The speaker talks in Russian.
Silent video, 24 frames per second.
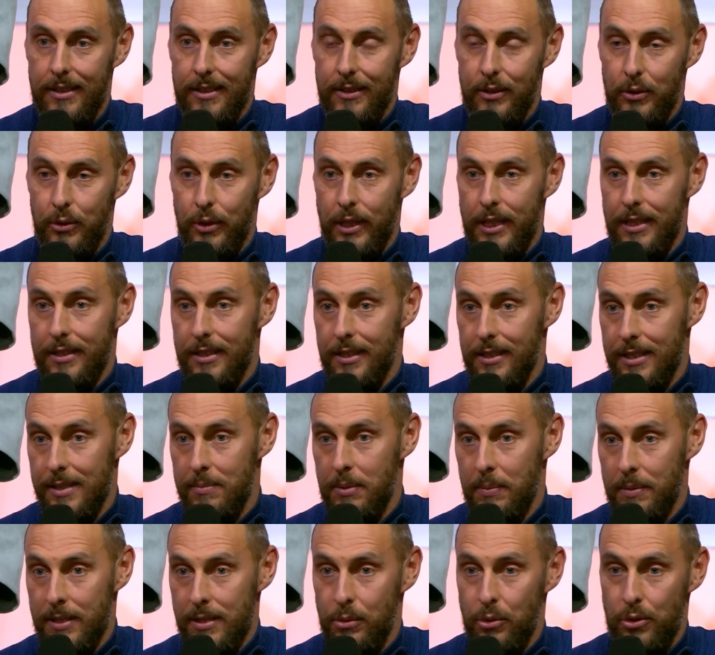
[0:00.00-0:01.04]
Ну и хотелось бы
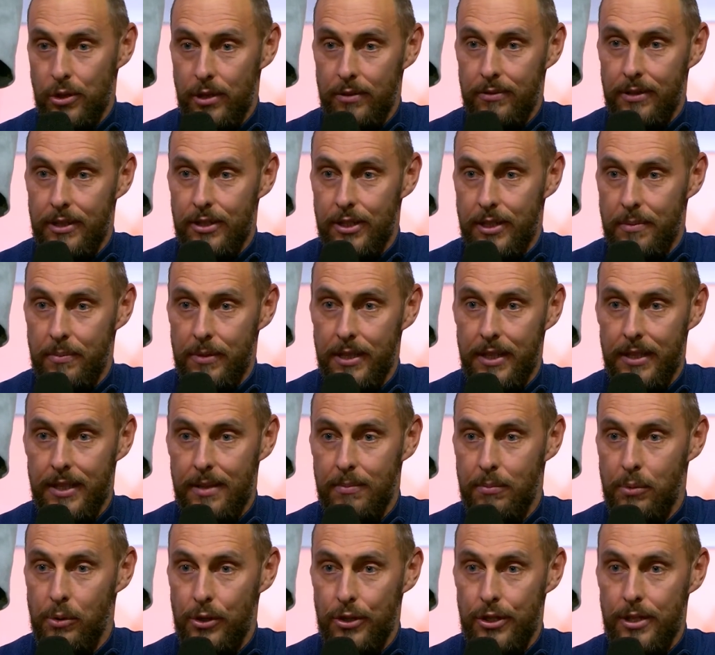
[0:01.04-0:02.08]
послушать ваше мнение,
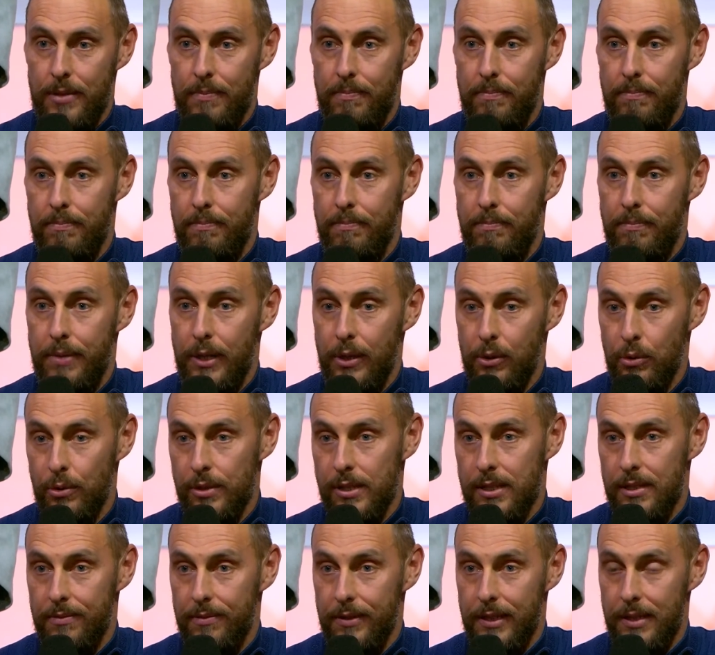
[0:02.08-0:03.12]
больше
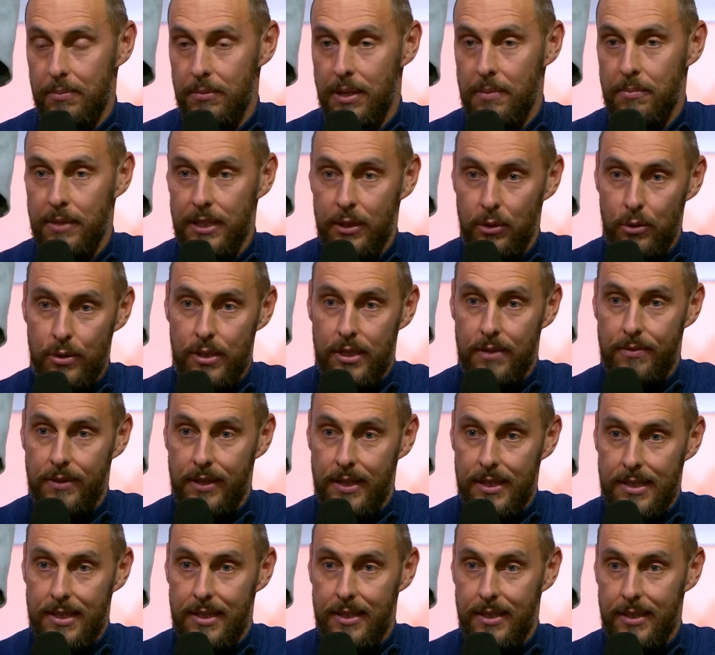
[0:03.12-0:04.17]
плюсов либо минусов,
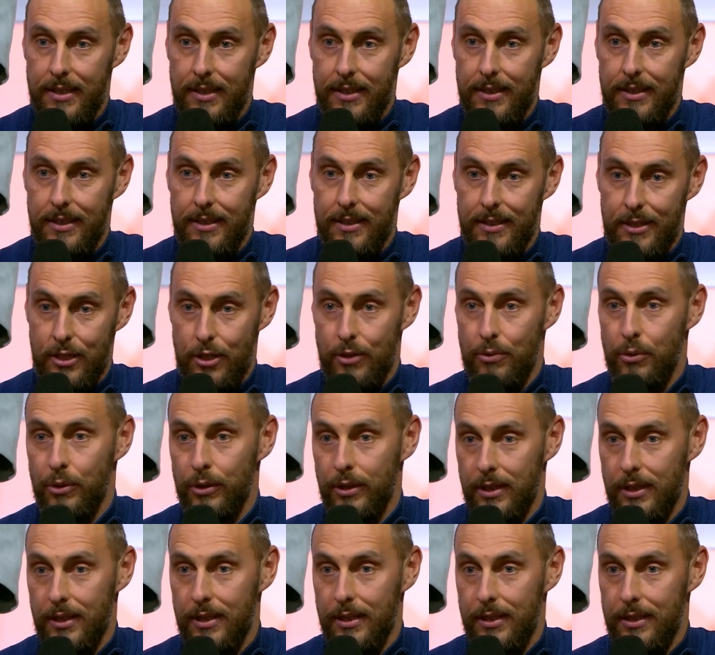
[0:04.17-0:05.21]
если
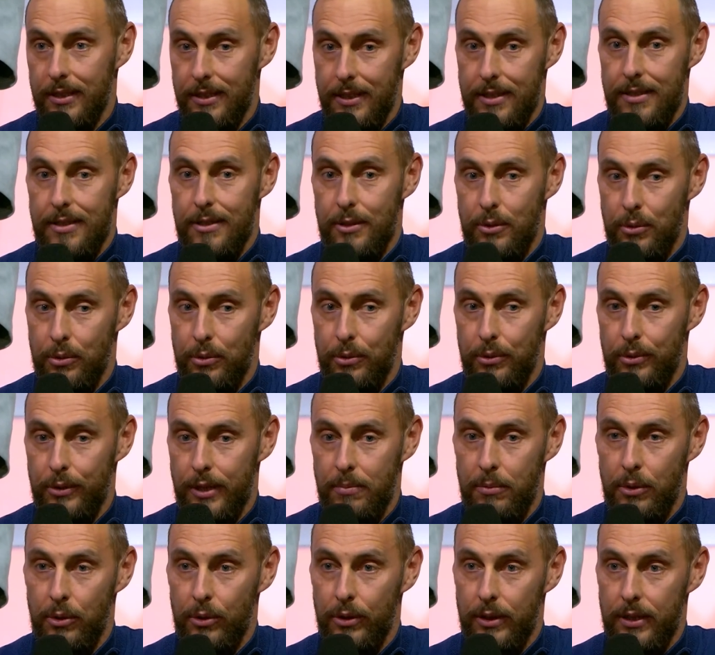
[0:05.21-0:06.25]
животное есть у
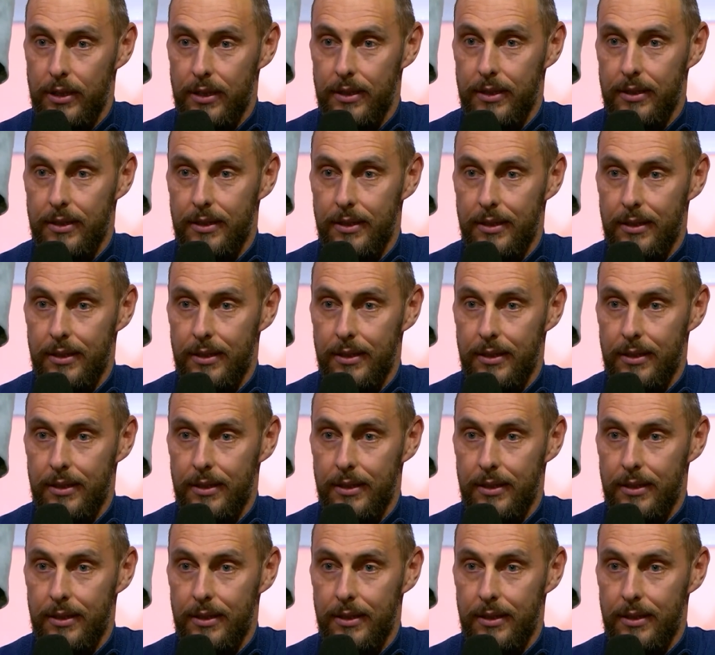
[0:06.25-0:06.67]
ребенка.